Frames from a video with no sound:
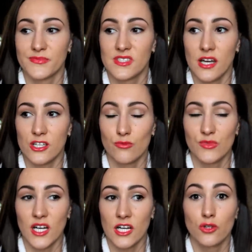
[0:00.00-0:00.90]
скажем
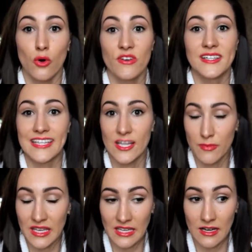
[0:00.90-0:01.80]
так, новых для
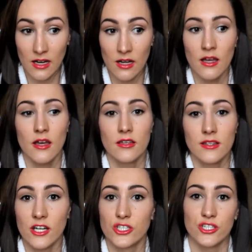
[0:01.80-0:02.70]
меня
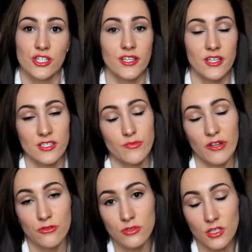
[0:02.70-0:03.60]
также есть
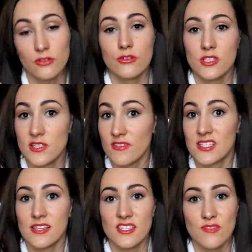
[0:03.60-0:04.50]
продукты, которые
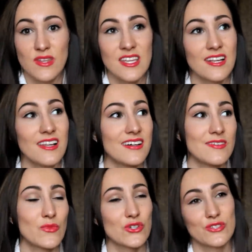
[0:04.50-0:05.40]
действительно
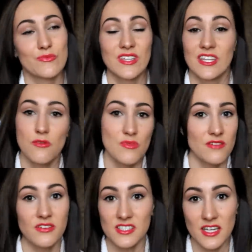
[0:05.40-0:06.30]
изменили, может быть, не
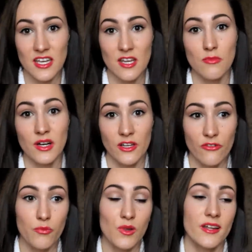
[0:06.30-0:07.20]
мировоззрение мое
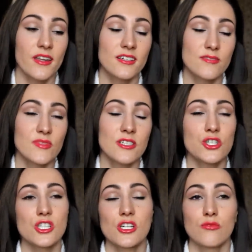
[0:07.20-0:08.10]
в плане
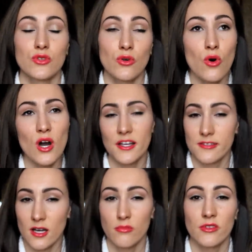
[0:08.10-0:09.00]
косметическом, но
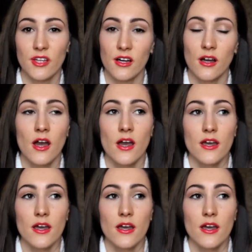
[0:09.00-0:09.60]
хотя бы так